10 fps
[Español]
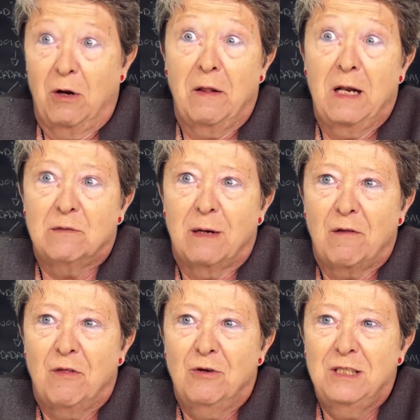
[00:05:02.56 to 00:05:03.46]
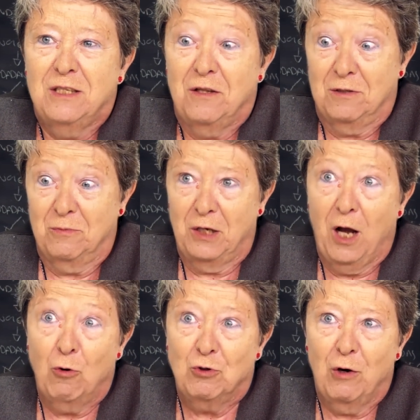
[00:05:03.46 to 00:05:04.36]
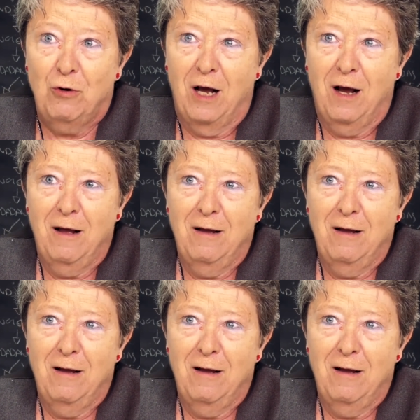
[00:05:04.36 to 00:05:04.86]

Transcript: ahora de las vacaciones y dices, bueno, ¿y qué hago yo ahora?